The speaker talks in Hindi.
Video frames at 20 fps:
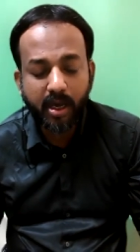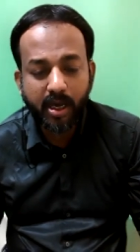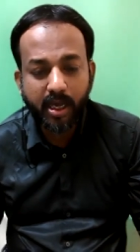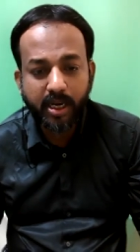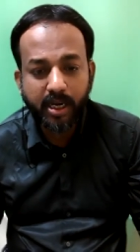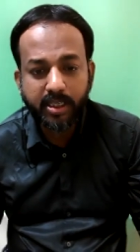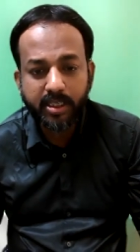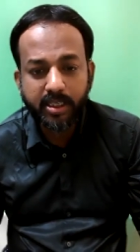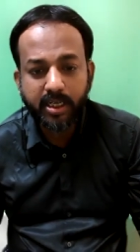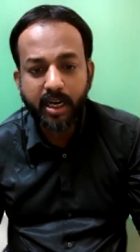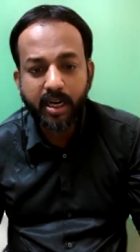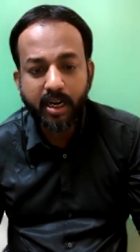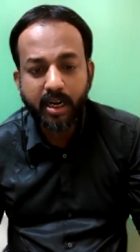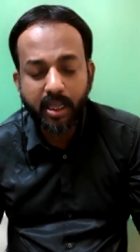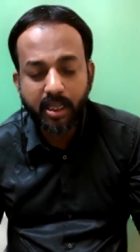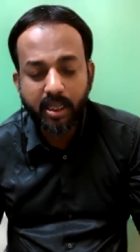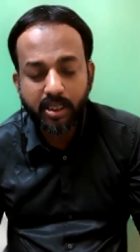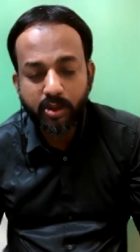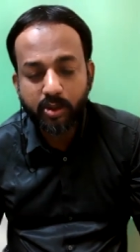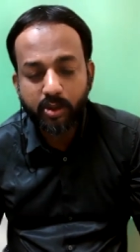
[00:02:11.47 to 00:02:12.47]
अरिंजर
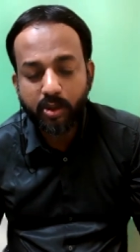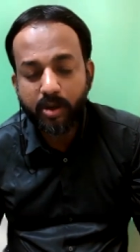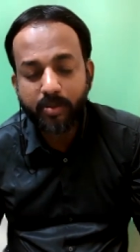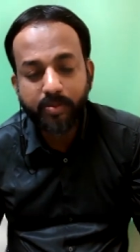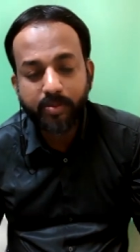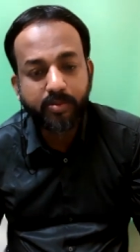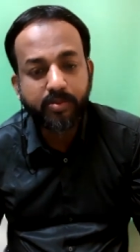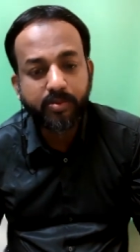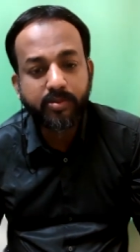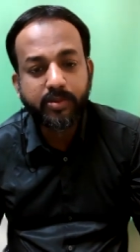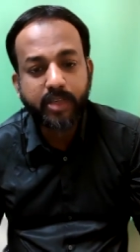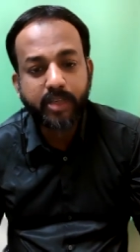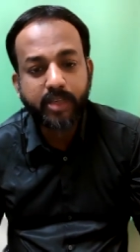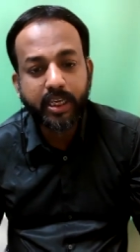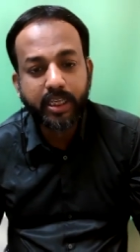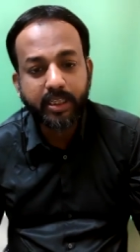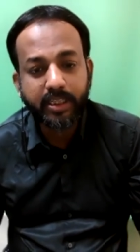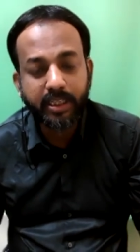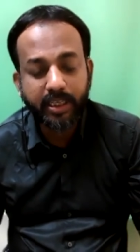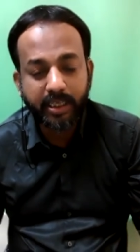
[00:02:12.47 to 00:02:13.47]
अन्ना जो हम
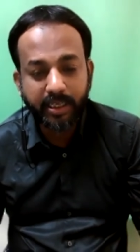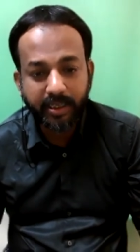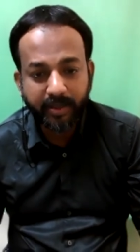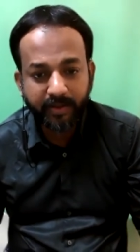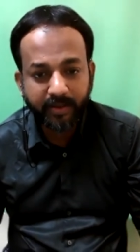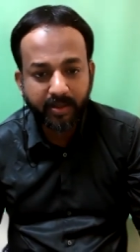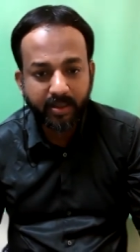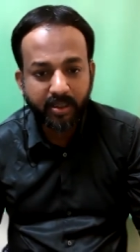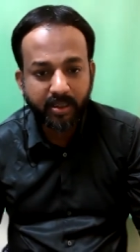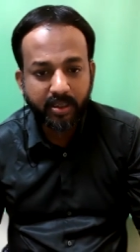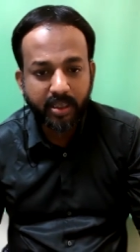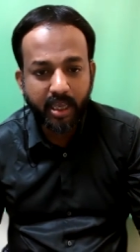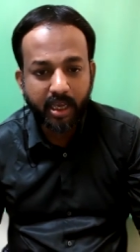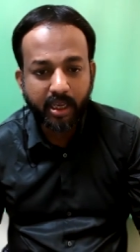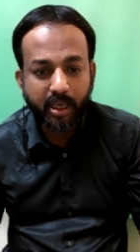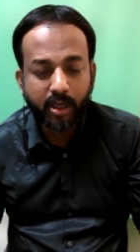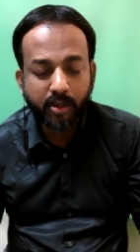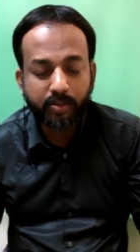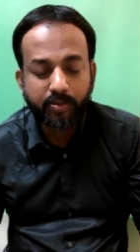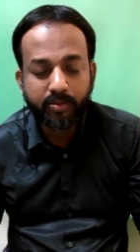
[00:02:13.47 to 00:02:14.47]
कहते हैं यहाँ
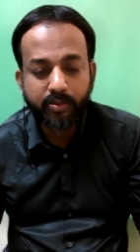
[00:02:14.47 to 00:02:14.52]
के